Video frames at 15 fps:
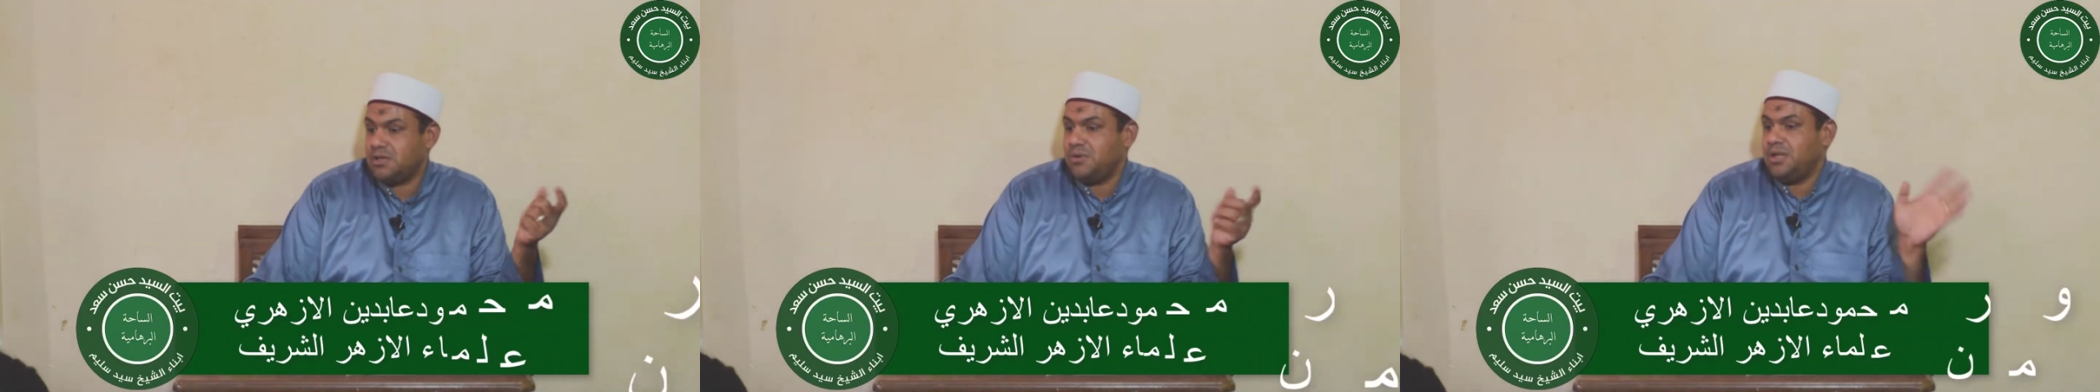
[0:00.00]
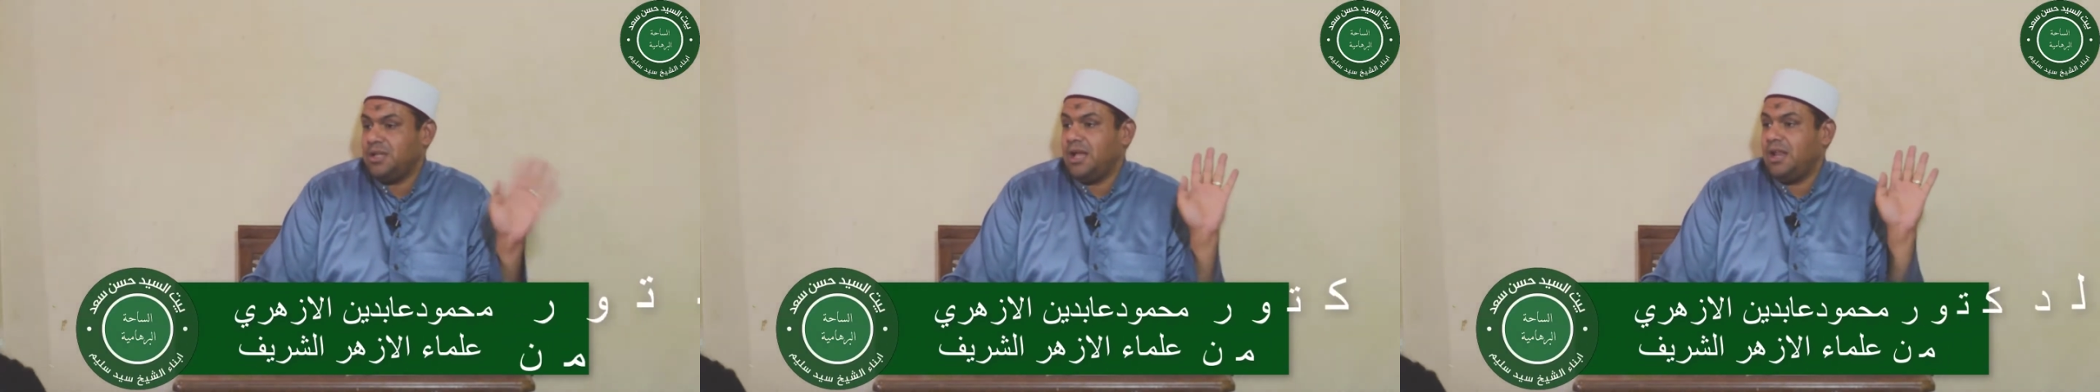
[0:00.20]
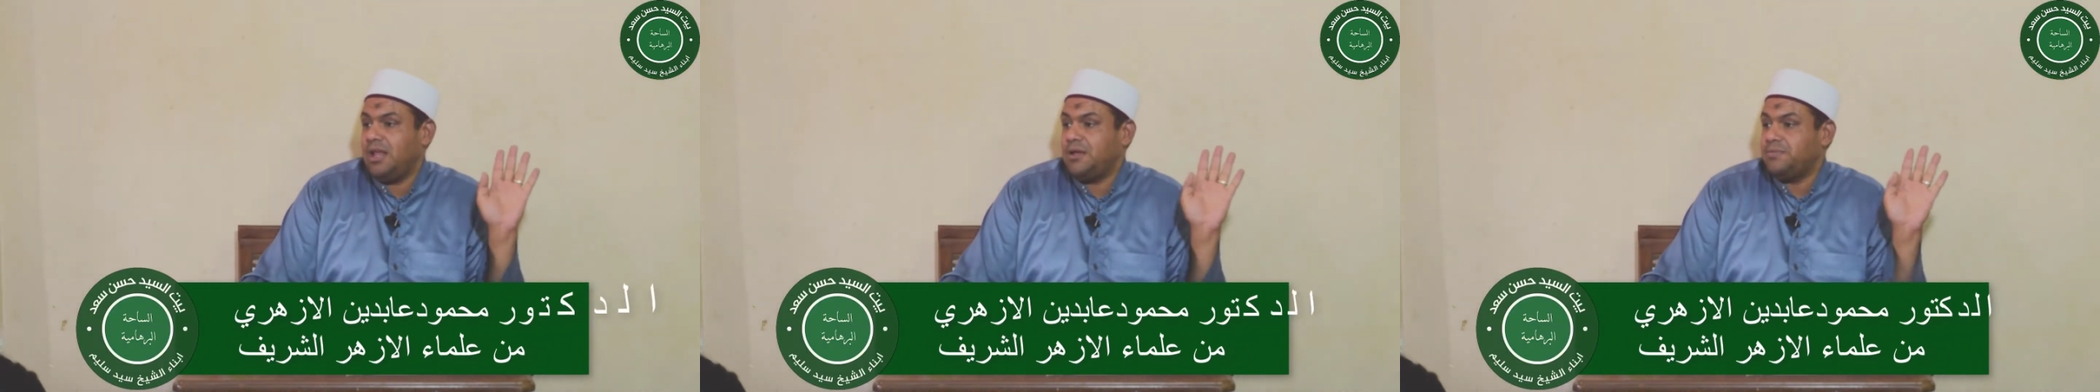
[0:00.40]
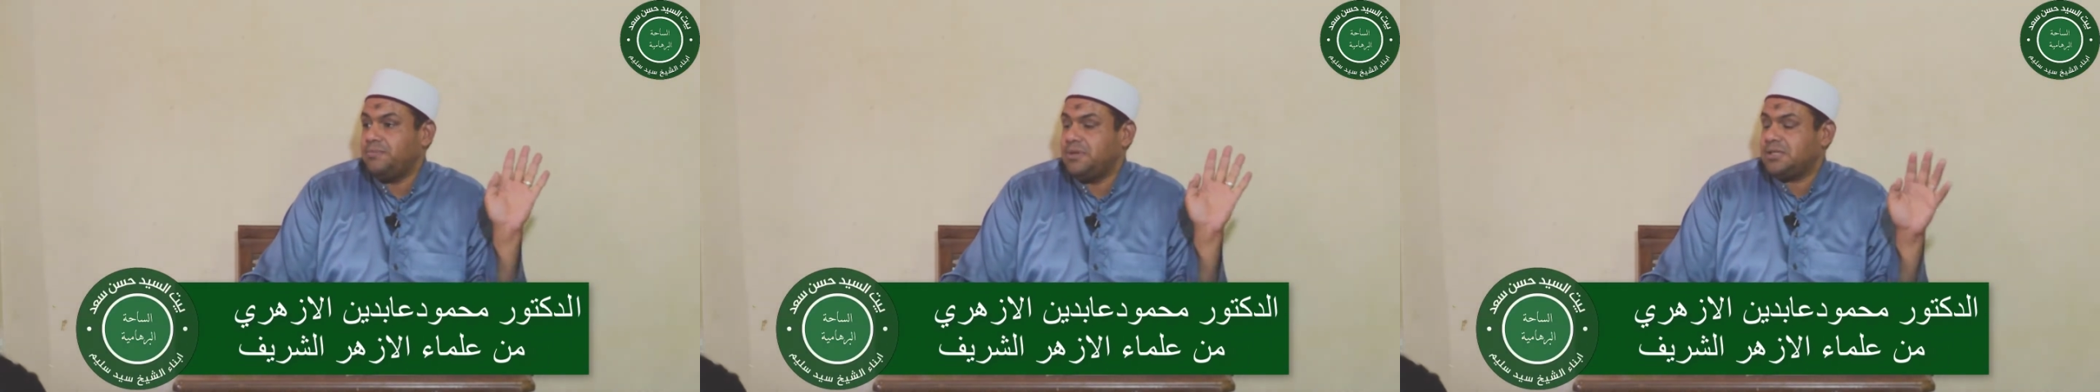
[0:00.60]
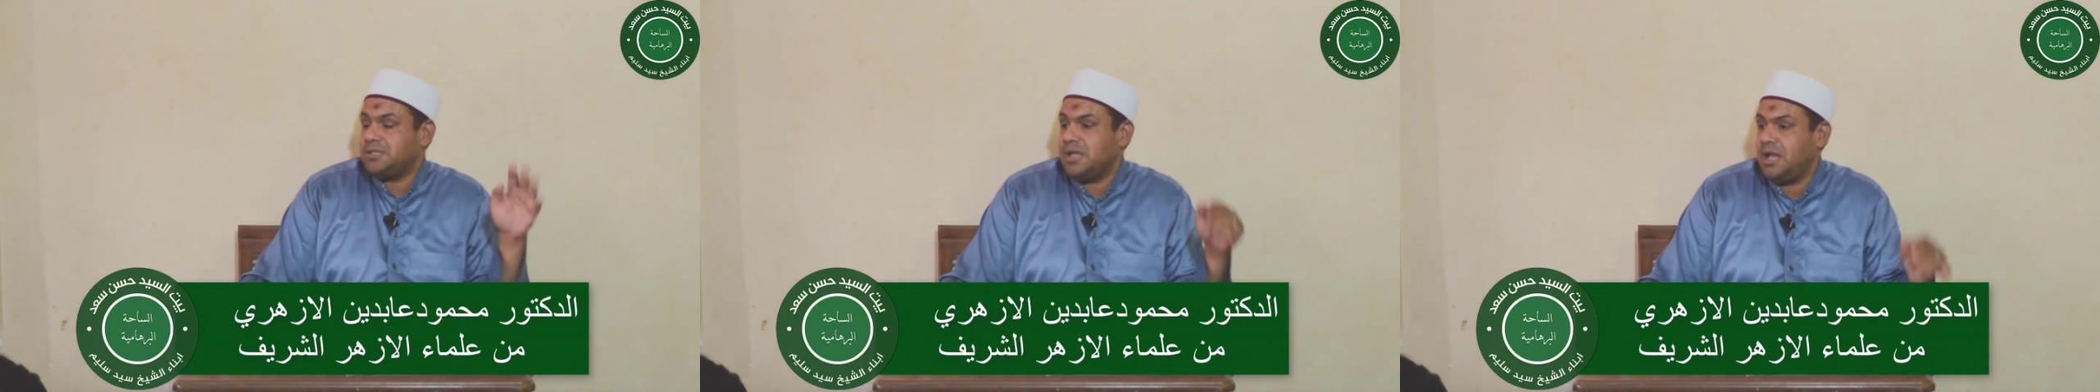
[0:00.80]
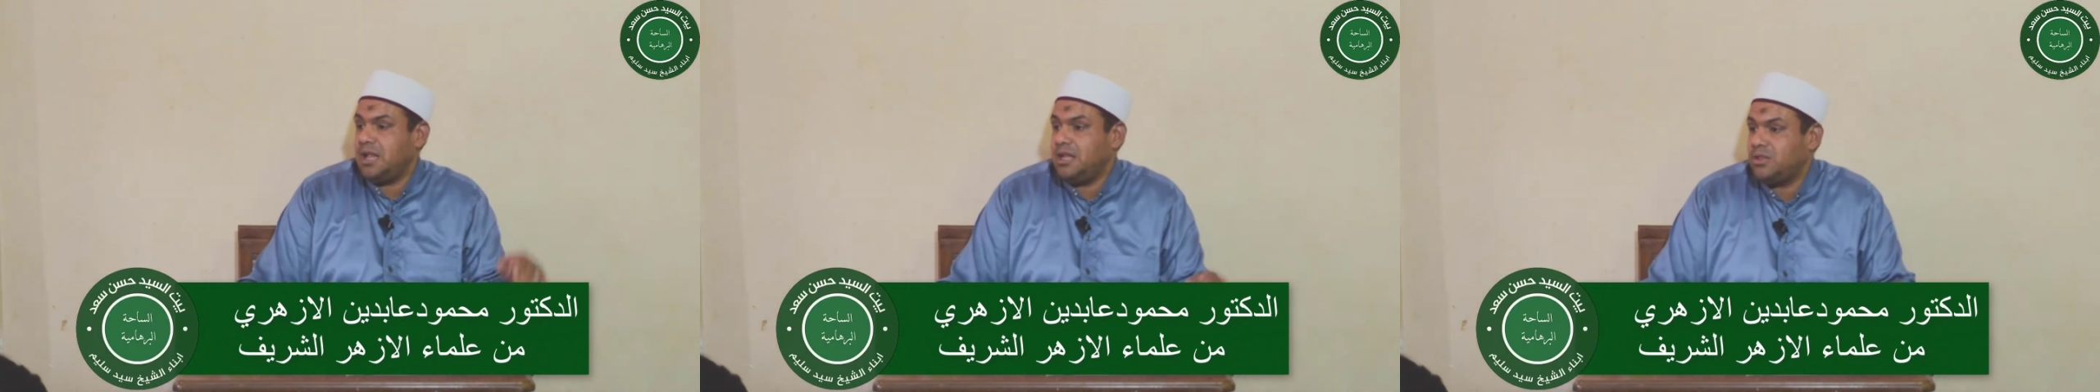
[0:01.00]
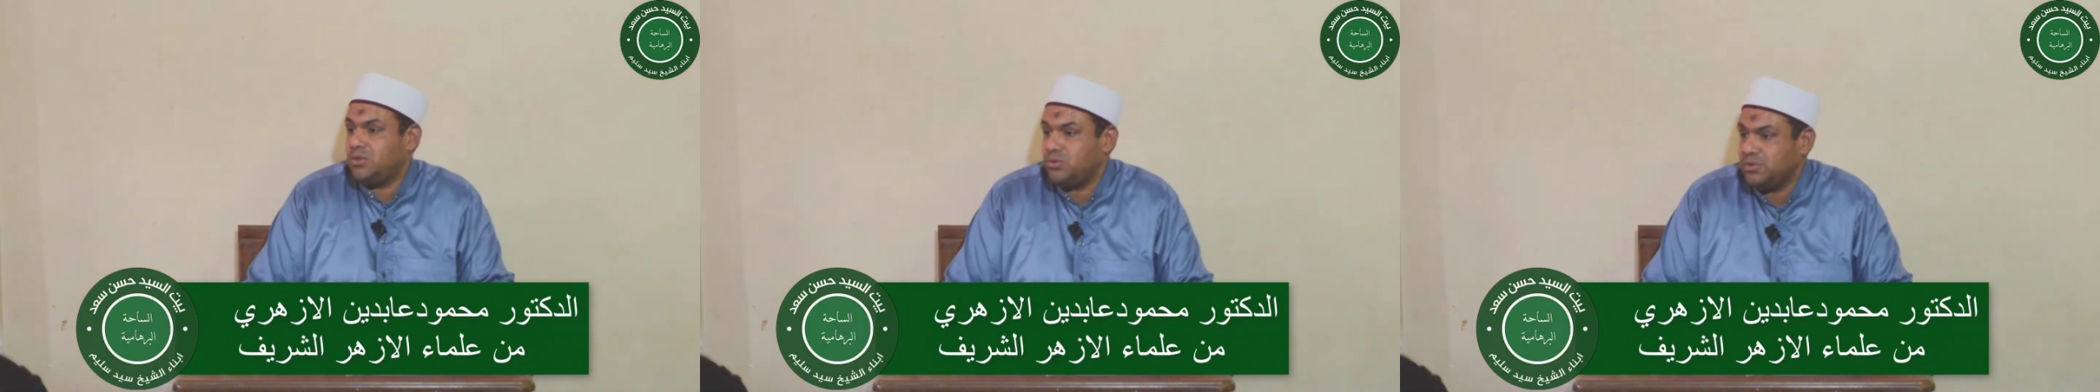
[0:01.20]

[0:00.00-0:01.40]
والكلام مسألة